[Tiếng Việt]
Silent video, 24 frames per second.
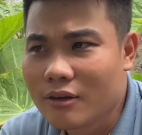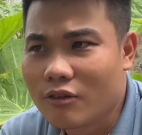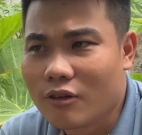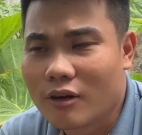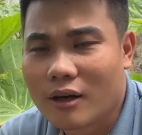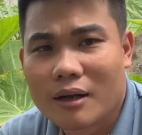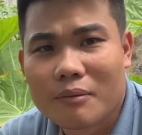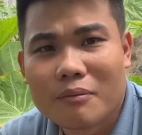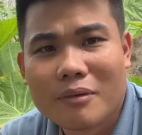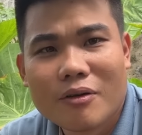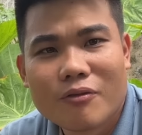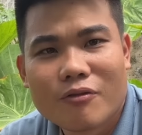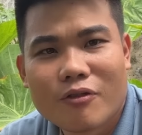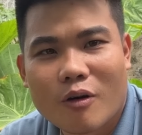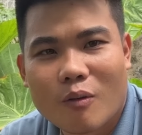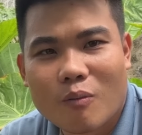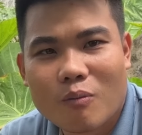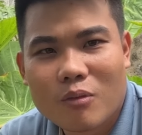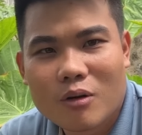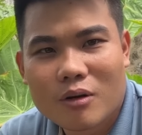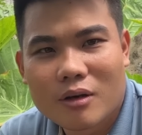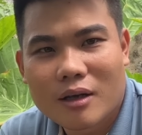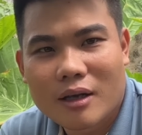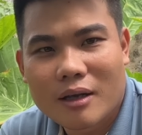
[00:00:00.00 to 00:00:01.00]
hoặc là minh
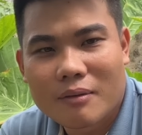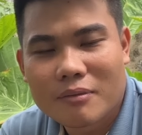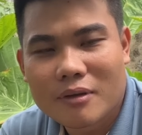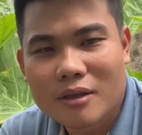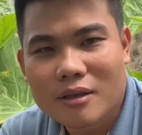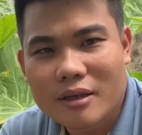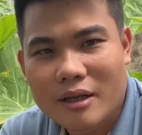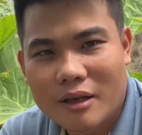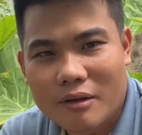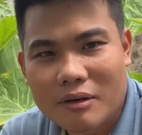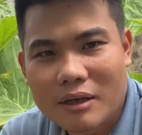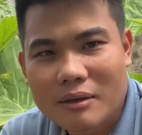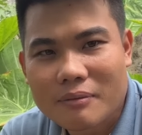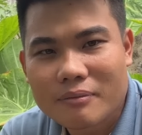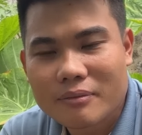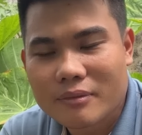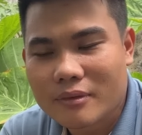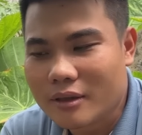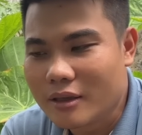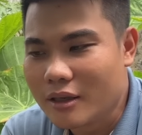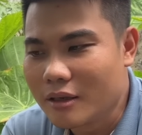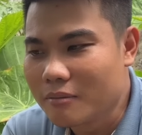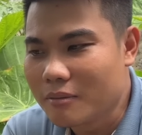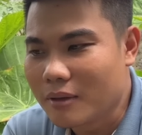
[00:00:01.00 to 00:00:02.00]
phụng rồi đó em thích nhiều lắm
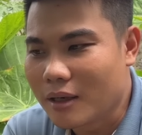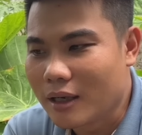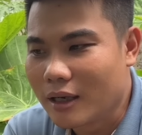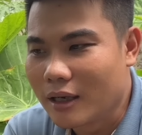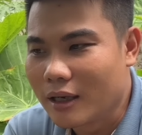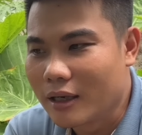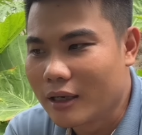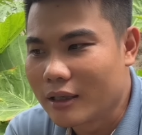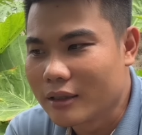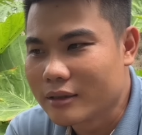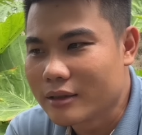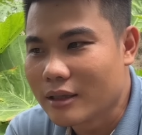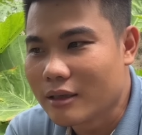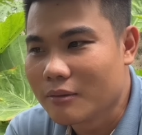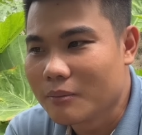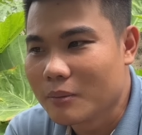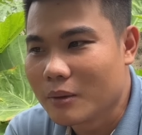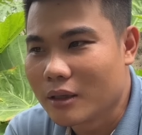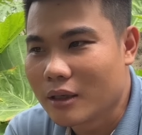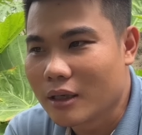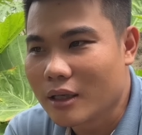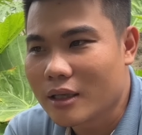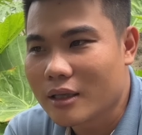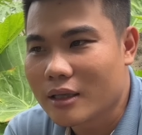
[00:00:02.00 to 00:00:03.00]
nhưng mà sao
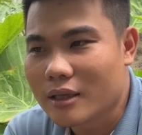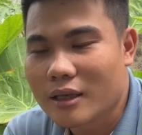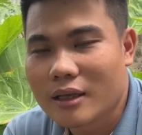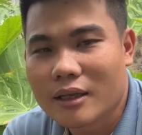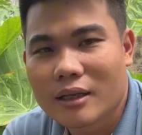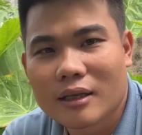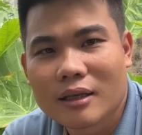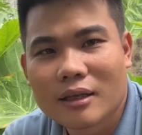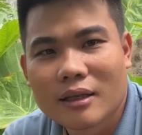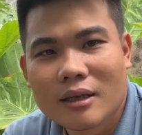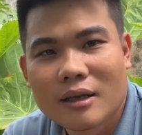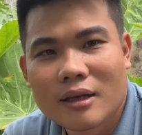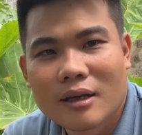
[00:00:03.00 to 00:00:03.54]
mà cái cái